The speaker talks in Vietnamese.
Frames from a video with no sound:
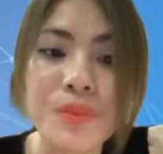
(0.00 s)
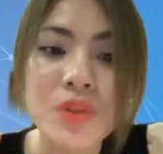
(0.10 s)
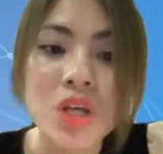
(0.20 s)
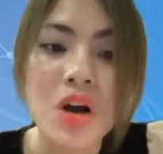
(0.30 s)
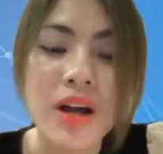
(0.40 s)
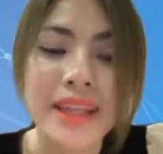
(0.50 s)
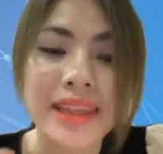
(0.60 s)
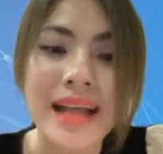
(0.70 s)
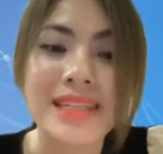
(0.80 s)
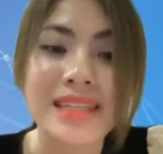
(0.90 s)
cho cái
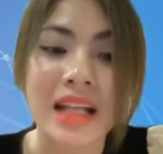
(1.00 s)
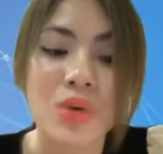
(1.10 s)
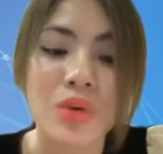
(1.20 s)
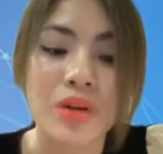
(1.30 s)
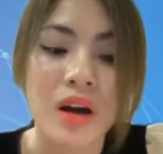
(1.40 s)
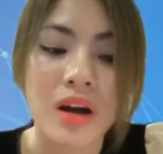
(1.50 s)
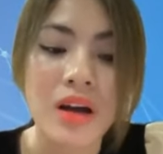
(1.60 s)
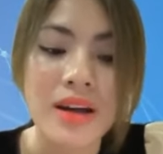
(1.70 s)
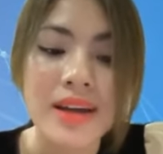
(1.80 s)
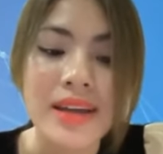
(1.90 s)
tài sản của
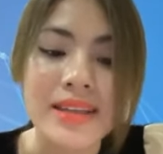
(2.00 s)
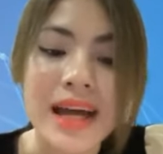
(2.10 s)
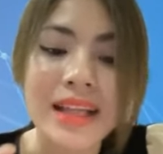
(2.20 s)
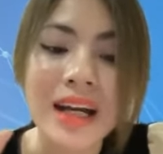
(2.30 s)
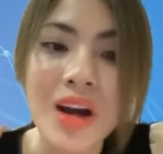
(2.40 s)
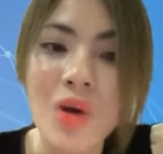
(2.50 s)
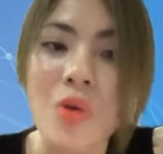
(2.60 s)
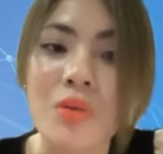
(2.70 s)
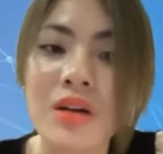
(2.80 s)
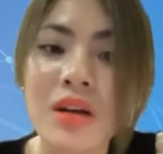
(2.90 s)
nó gia tăng khủng